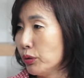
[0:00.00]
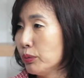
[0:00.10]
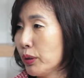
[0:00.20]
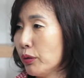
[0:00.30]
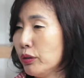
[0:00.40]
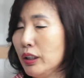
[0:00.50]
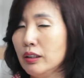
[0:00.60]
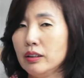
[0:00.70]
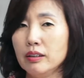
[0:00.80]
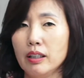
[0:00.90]
요즘 결혼이
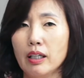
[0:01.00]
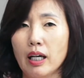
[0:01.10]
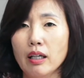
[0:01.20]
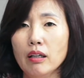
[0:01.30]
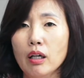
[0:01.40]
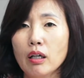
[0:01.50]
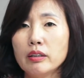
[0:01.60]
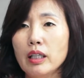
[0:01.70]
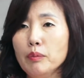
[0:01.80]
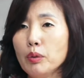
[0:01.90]
늦으니까
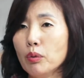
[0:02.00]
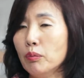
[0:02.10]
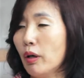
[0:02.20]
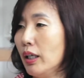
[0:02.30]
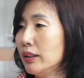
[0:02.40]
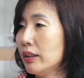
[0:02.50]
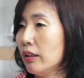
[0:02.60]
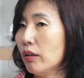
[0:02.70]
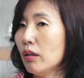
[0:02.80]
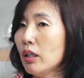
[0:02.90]
그다음에 또 뭐가
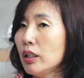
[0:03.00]
있어요?